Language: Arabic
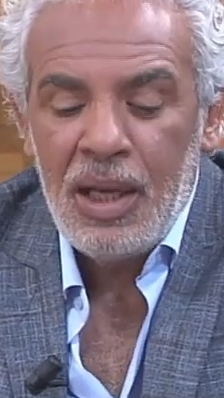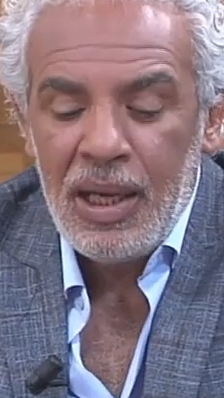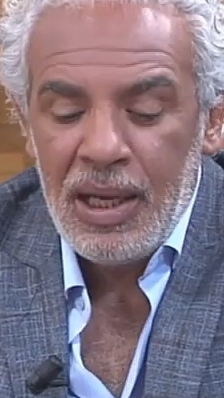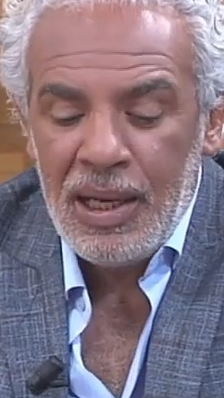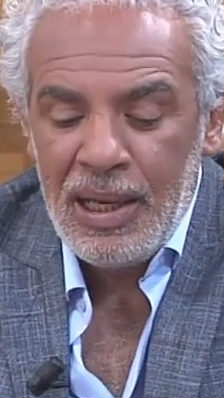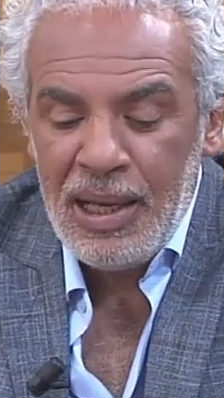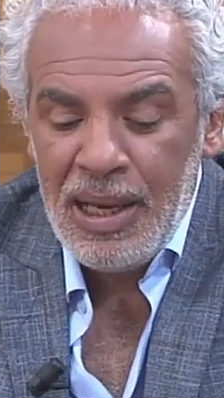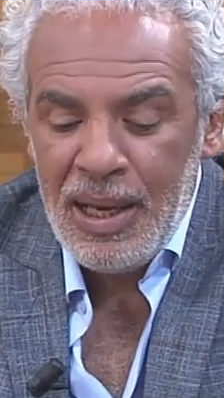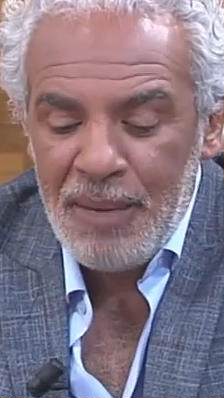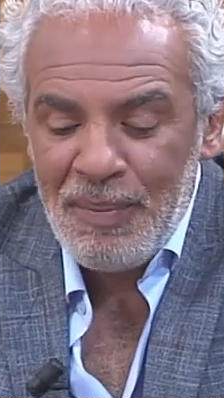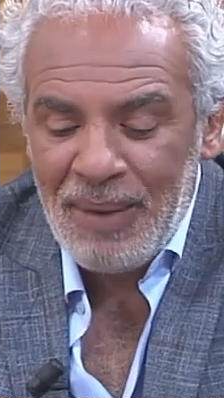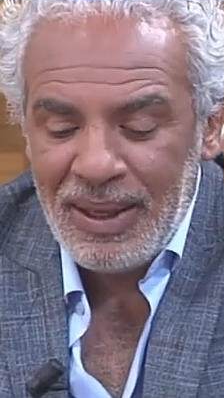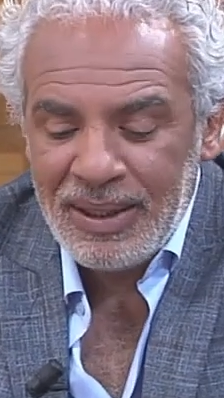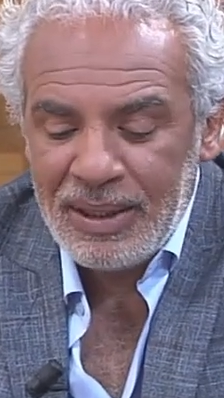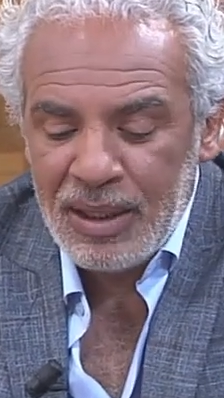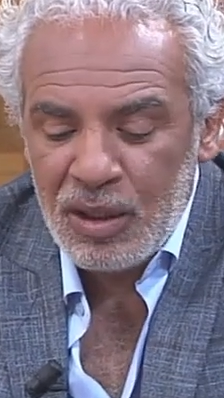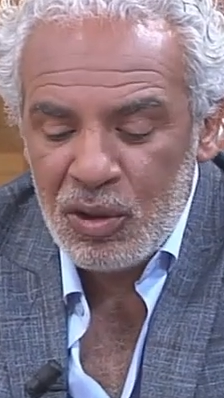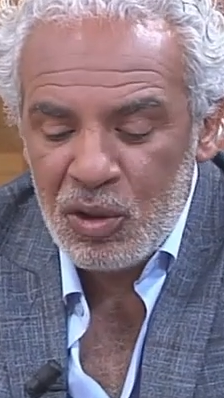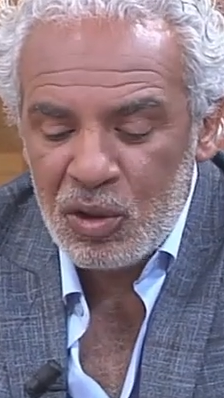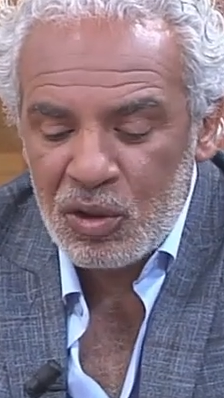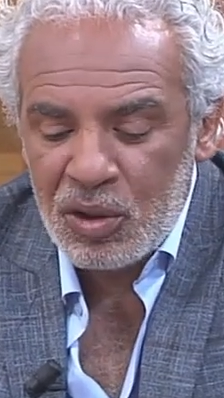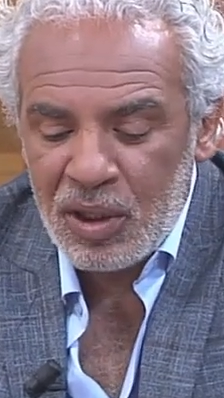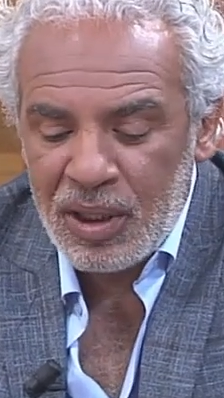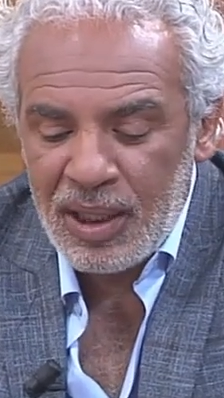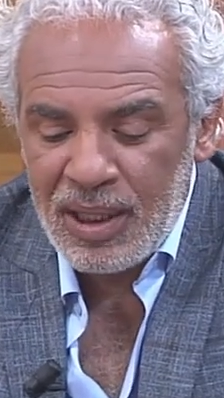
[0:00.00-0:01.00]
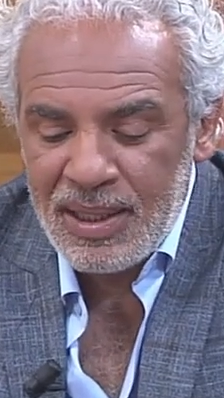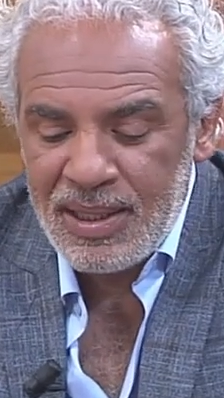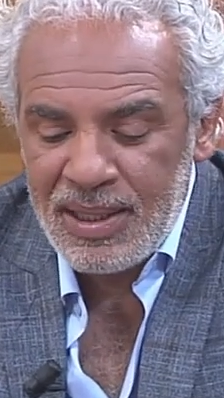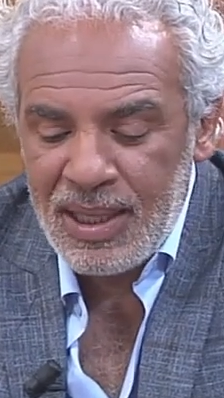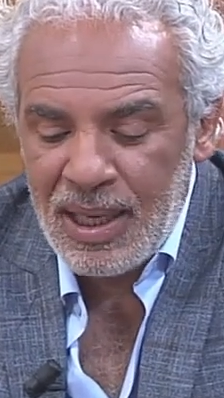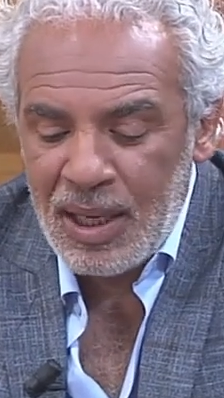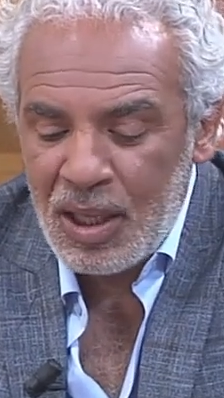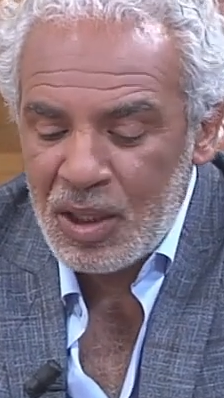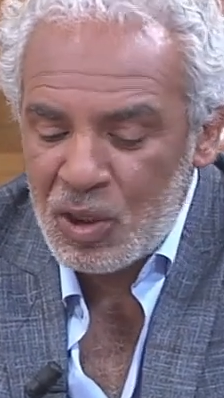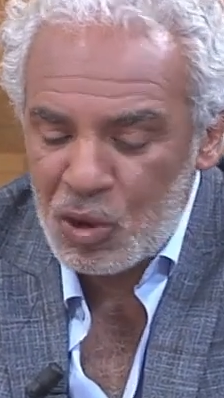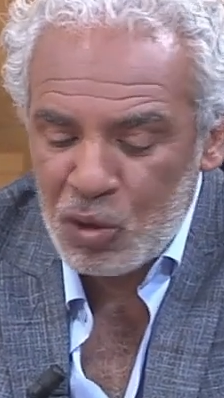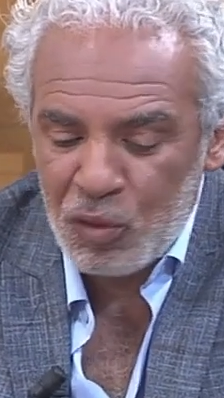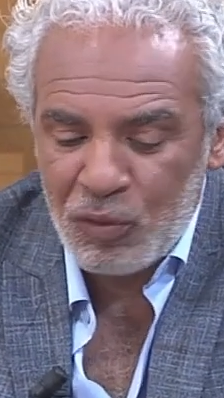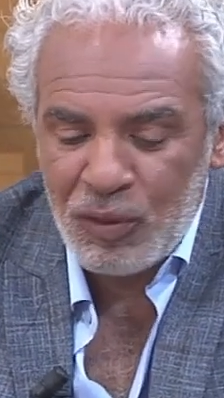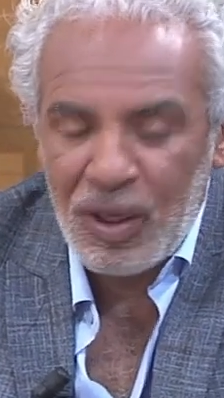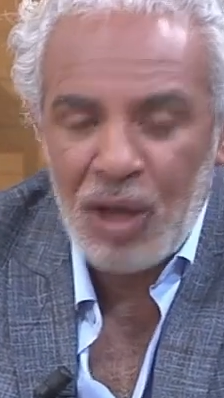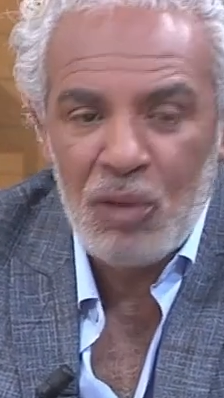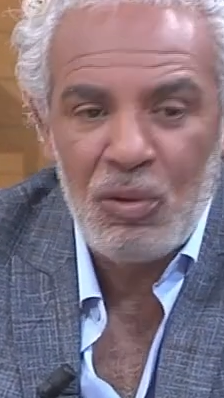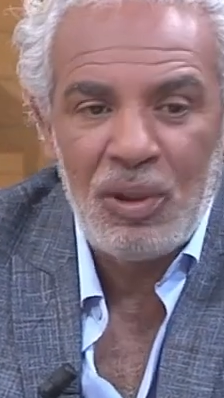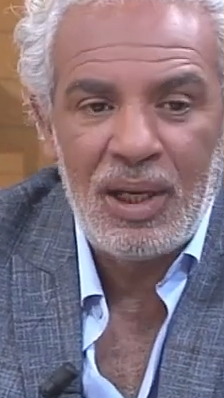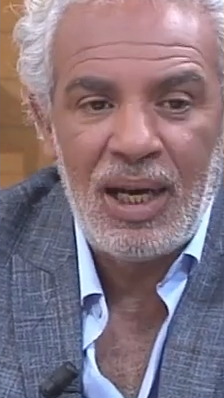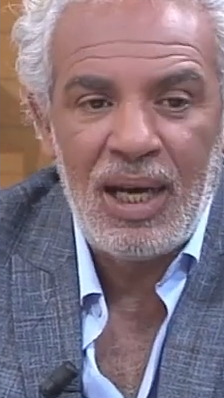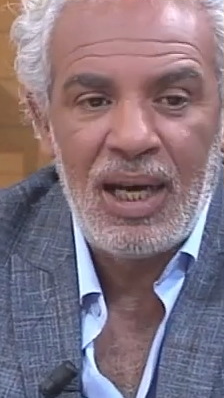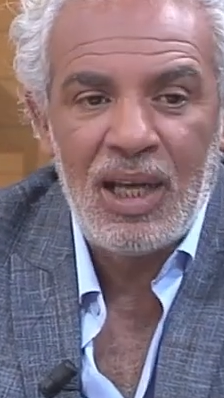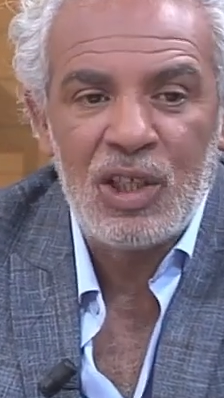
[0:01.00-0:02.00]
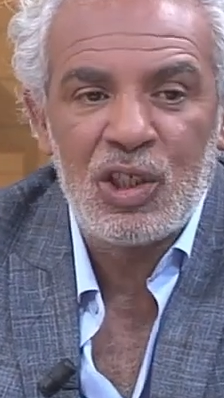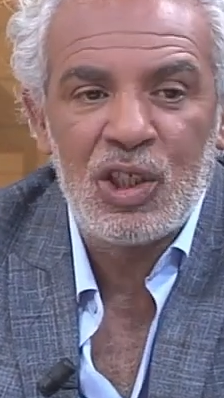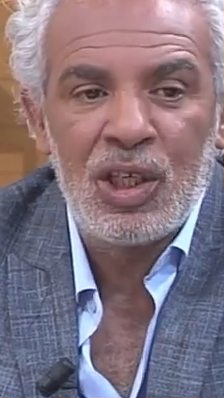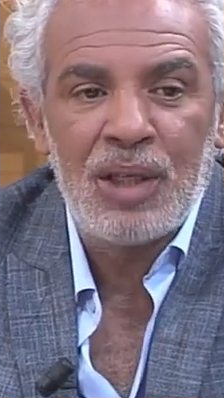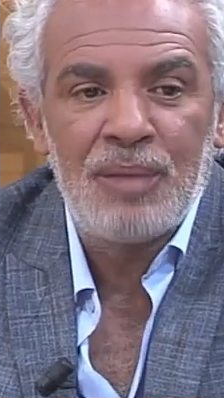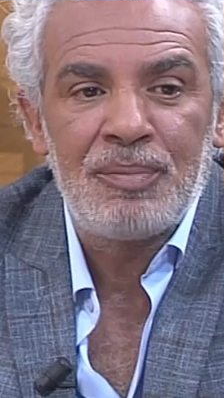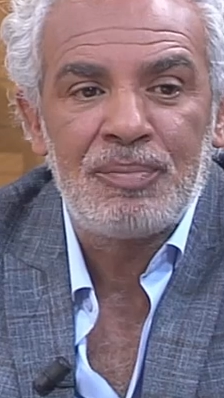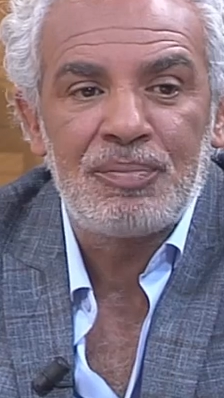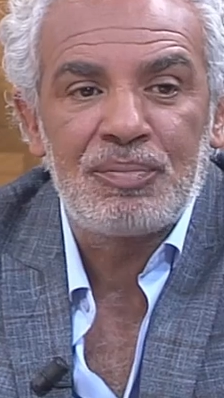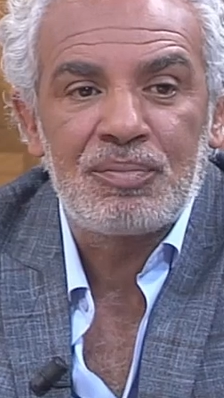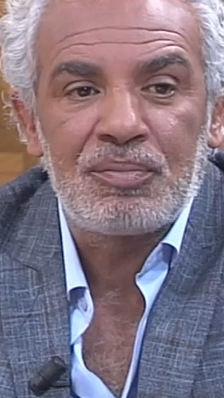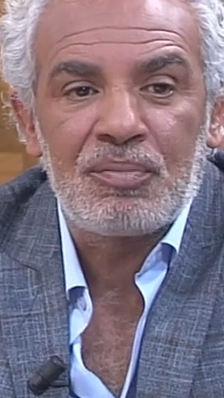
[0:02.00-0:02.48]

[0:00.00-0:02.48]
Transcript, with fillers: لا معناتها نشكر على الساعة شوف أول حاجة